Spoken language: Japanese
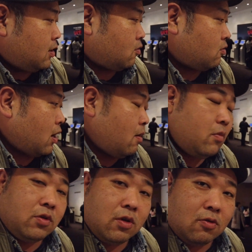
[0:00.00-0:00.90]
でこの
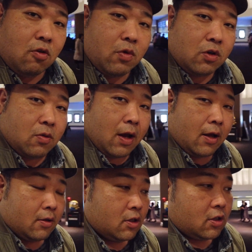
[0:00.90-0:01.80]
ガンムっていうコミック
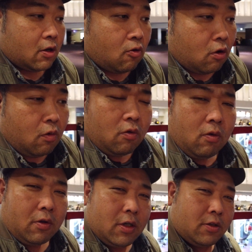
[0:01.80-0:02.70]
は実際子供の
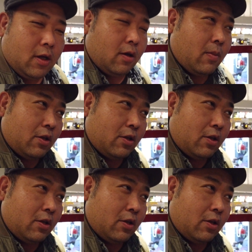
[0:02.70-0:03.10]
頃にですね、